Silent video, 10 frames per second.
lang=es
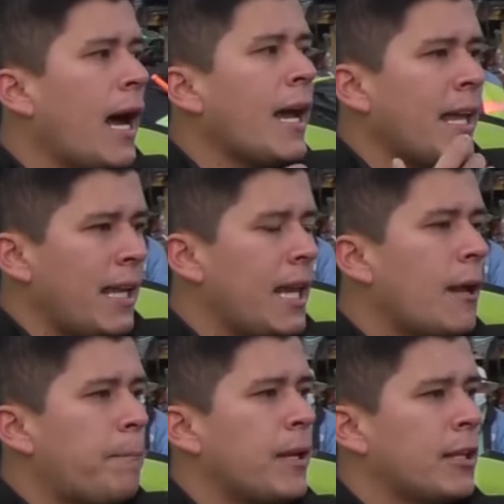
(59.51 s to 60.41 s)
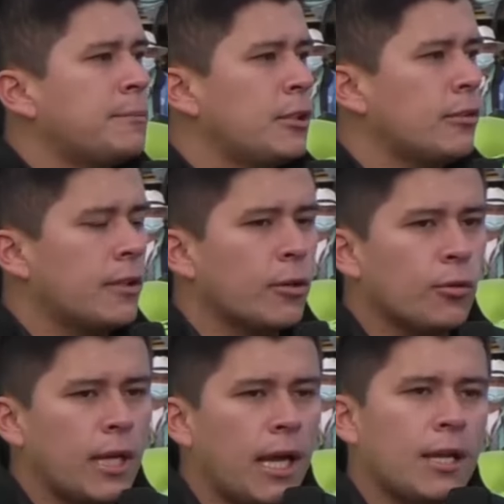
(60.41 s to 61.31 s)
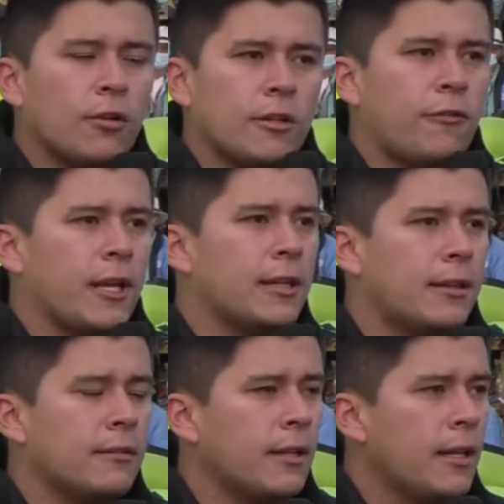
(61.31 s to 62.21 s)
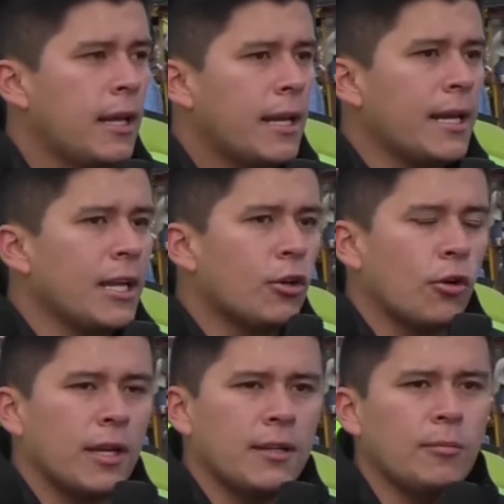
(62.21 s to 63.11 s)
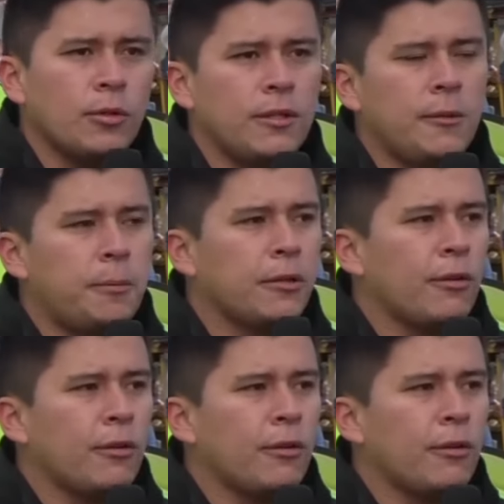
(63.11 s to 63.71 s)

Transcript: a generar percepción de seguridad en los diferentes rincones del municipio de